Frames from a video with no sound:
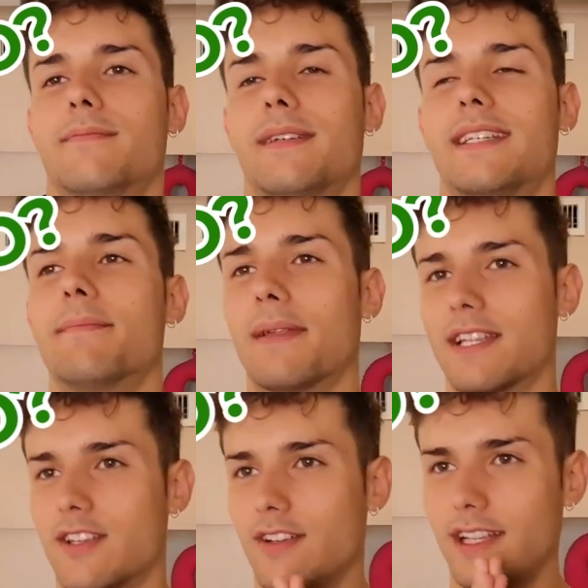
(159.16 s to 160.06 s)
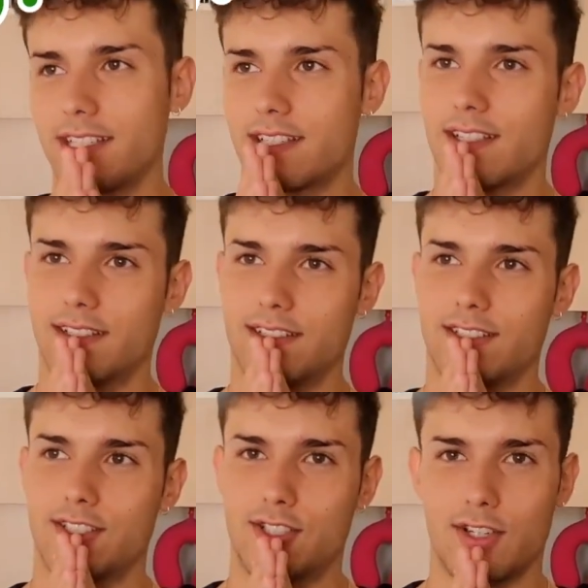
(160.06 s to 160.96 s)
Mis impresiones
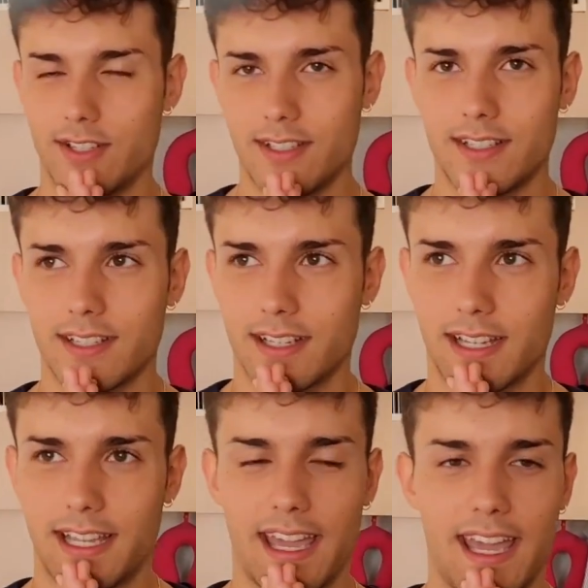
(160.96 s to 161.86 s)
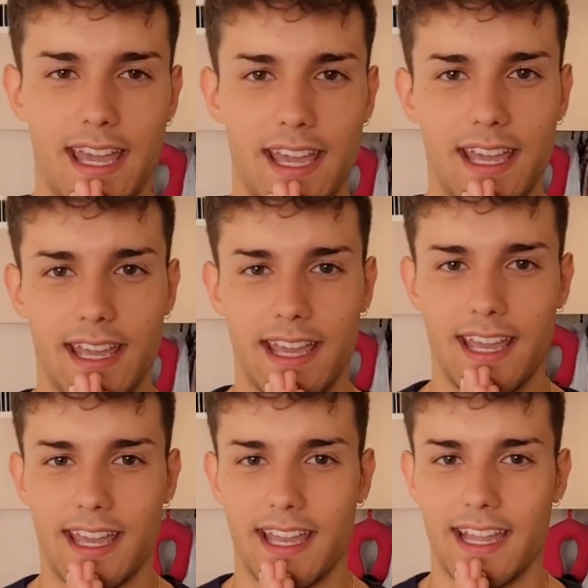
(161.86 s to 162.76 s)
son que
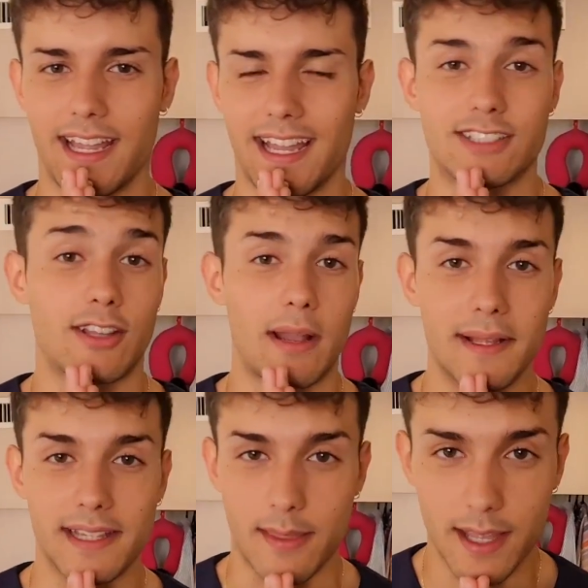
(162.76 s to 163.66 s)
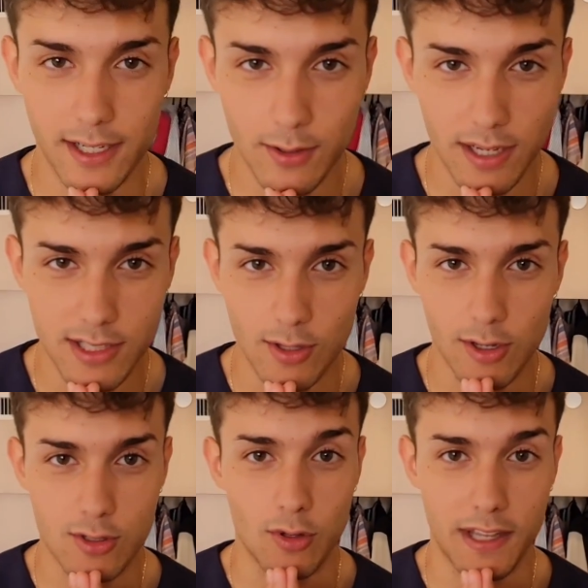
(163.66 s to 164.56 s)
eh, es totalmente cierto el hecho de
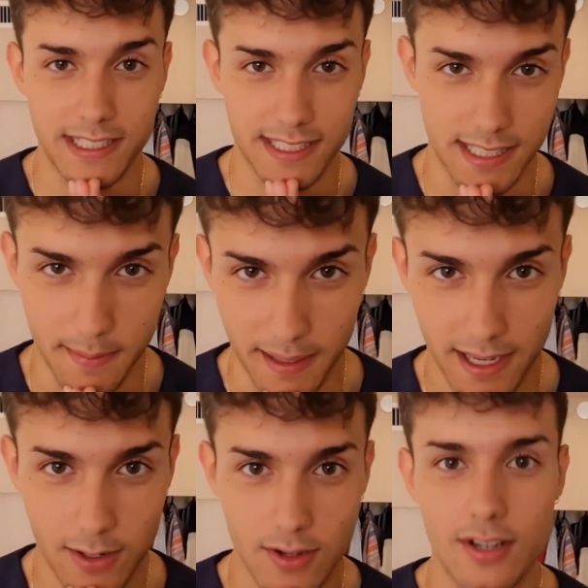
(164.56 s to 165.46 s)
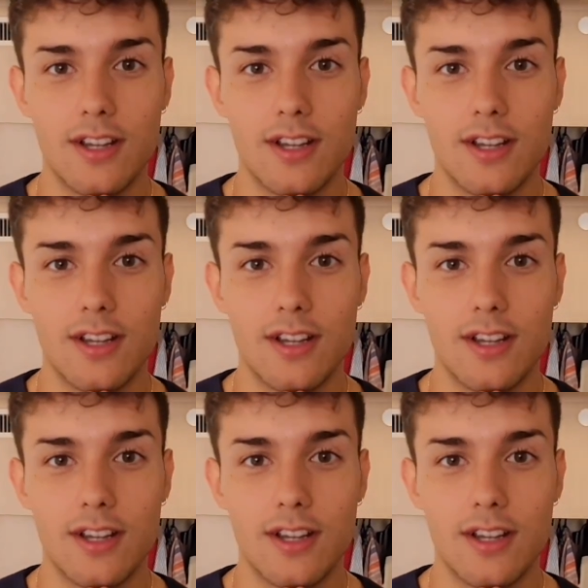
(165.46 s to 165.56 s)
los contrastes de México.